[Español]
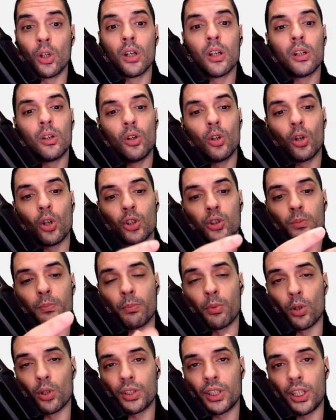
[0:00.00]
los
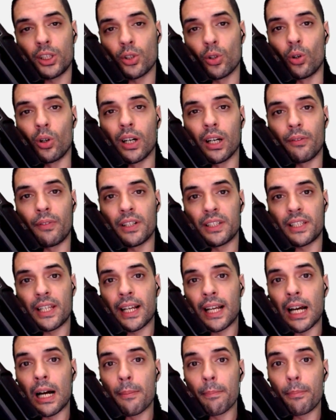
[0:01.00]
bosses o jefes de
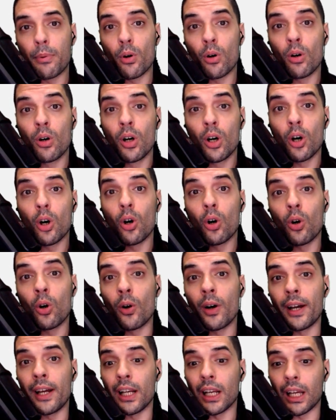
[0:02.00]
campo o
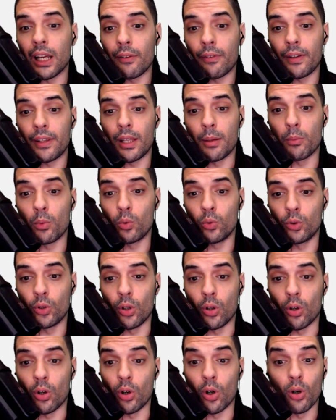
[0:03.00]
el jefe de
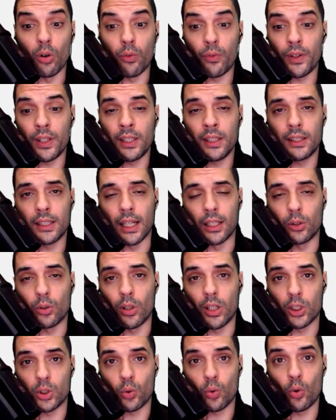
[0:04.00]
mundo o fin, tanto el
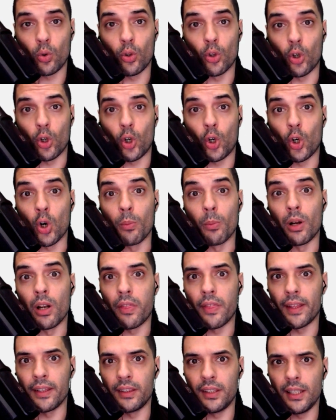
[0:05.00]
escudo como el
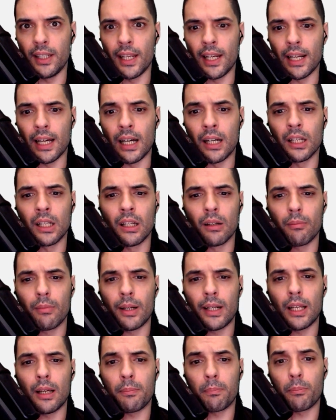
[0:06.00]
centinela,
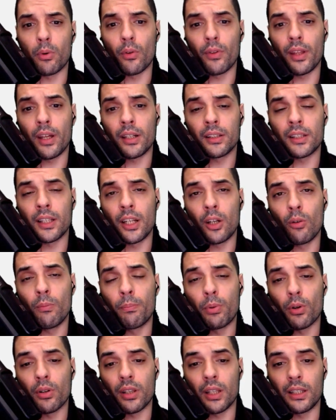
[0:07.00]
van a poder tener un
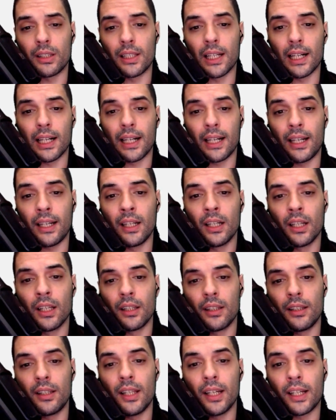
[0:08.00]
porcentaje
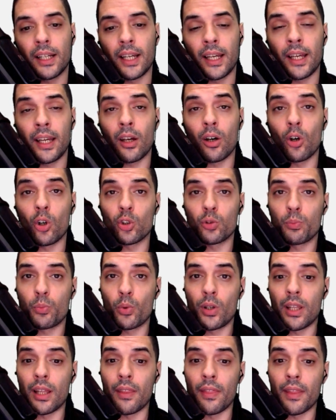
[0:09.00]
de que os
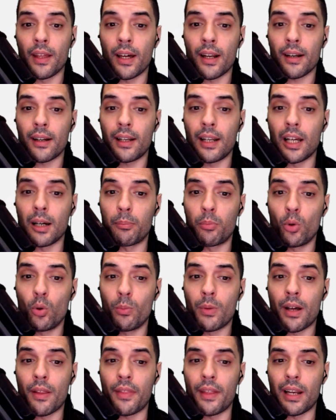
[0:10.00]
puedan dar la
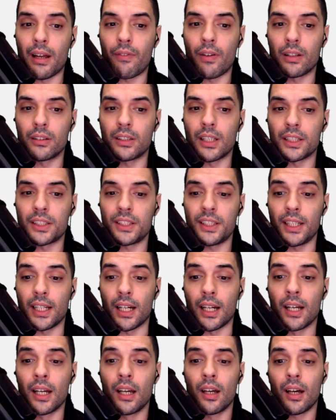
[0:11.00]
pluma de la
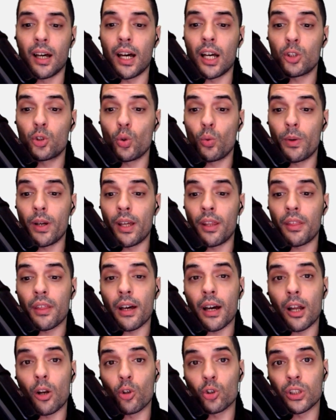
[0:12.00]
fantasía. A su vez,
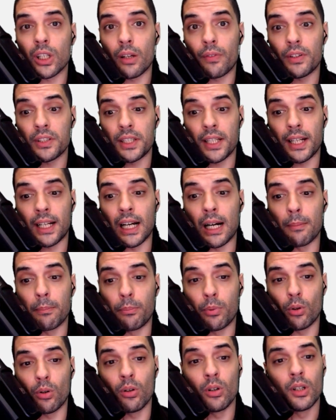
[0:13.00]
a los jefes de
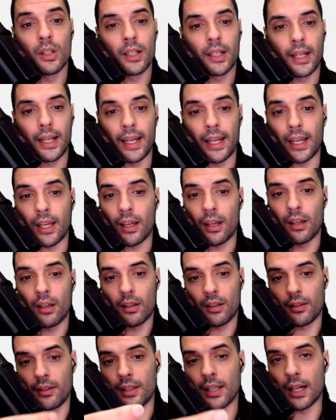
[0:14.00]
campo que
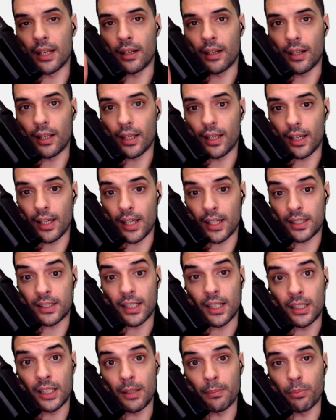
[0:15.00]
dan este
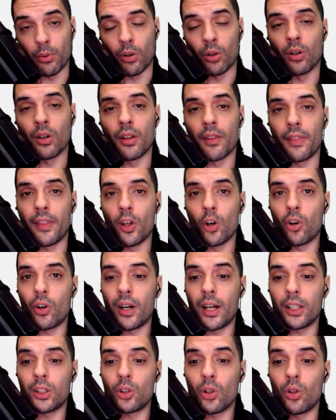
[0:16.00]
tipo de
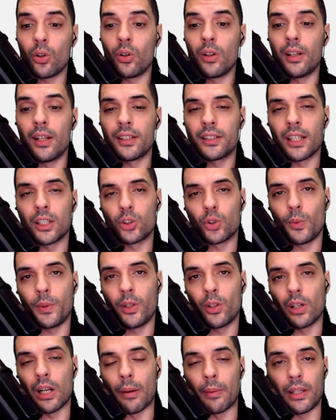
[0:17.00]
objeto les han
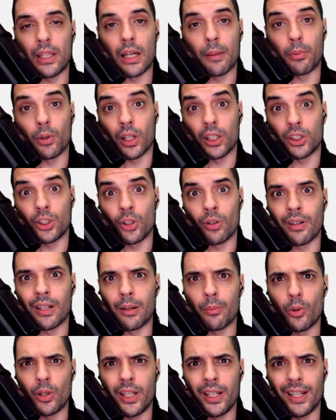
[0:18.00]
subido la vida porque si no van a
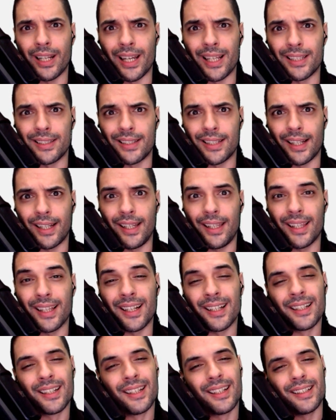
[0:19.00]
morir
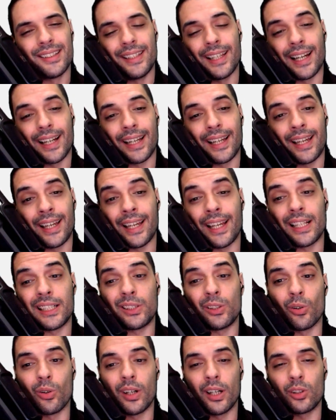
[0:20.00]
enseguida, ya que
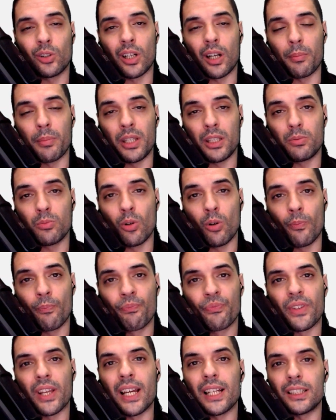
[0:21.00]
este objeto ahora mismo
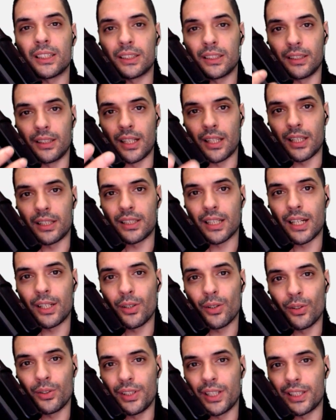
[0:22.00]
es
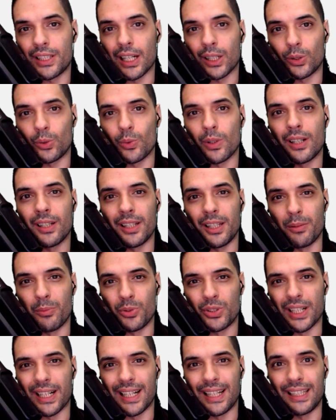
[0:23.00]
necesario y es actual y
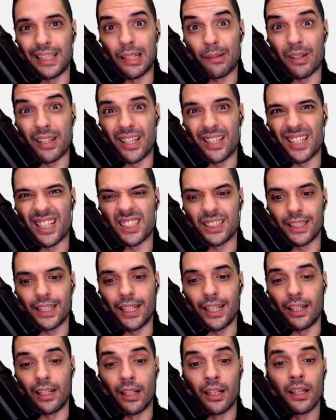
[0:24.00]
mucha gente va detrás de él.